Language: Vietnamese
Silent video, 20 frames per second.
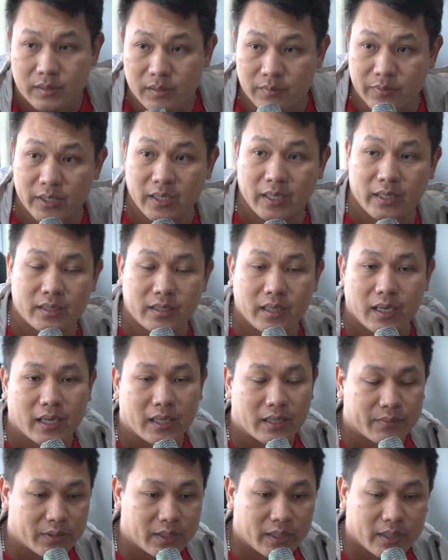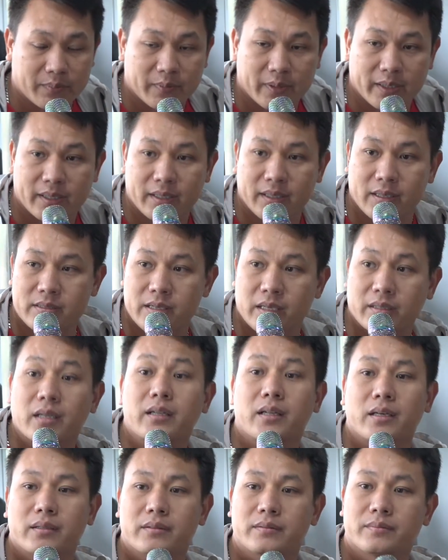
vấn đề thứ hai là vấn đề về giày tất